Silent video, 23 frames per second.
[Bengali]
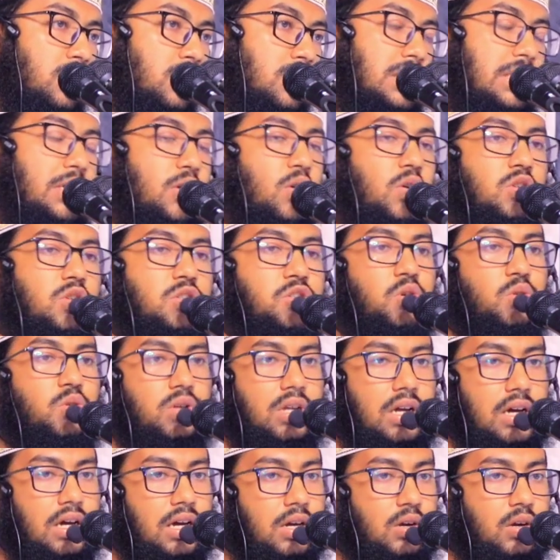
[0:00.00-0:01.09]
যে
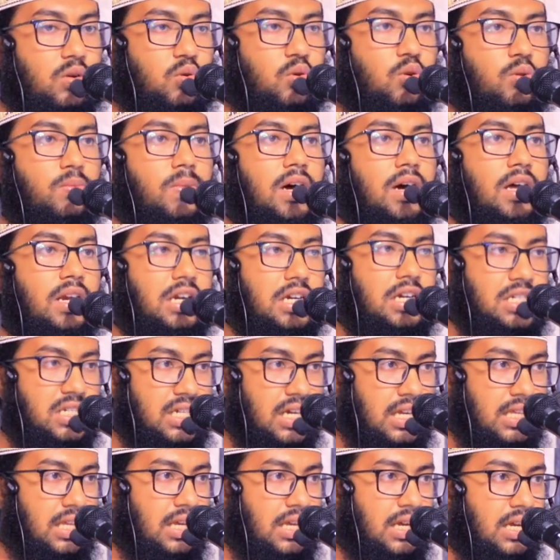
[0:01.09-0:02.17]
অংশটা কোরবানির
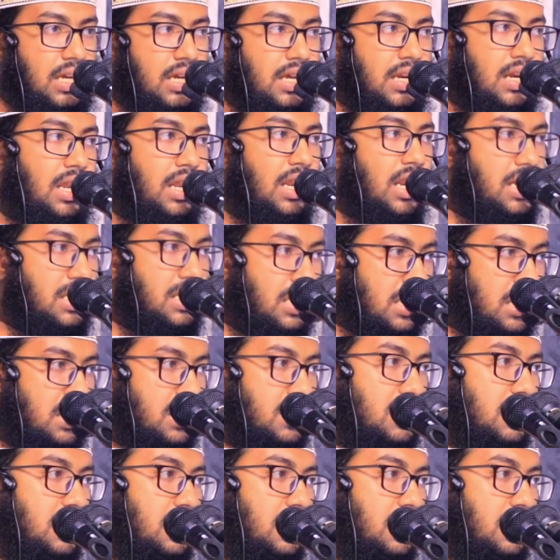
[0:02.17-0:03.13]
সাথে রিলেটেড